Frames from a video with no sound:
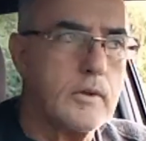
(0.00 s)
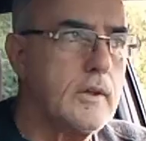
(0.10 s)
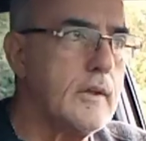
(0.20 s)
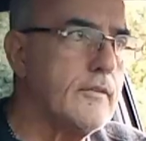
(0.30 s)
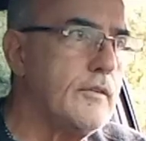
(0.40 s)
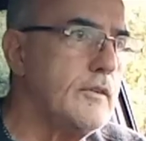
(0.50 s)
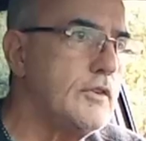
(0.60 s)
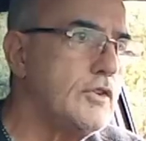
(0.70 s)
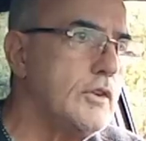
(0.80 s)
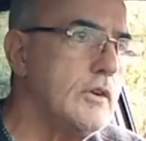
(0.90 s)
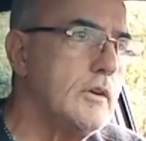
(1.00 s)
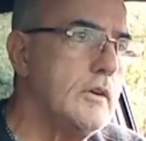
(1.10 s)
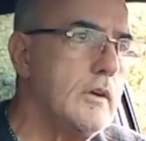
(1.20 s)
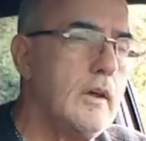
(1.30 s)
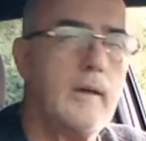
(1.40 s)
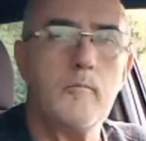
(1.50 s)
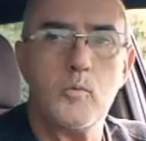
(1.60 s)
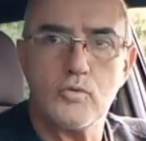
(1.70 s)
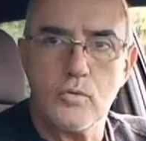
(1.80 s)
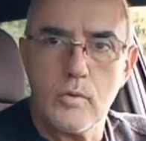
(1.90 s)
que existe em
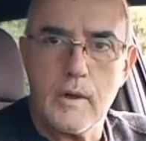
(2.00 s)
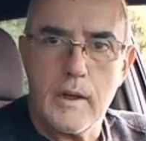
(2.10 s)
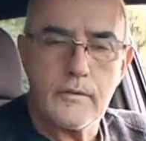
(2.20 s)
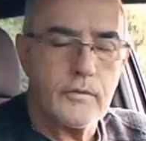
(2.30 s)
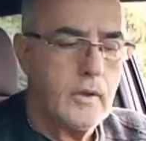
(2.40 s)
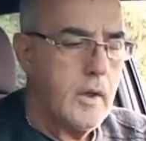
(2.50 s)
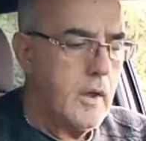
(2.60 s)
muitos lugares.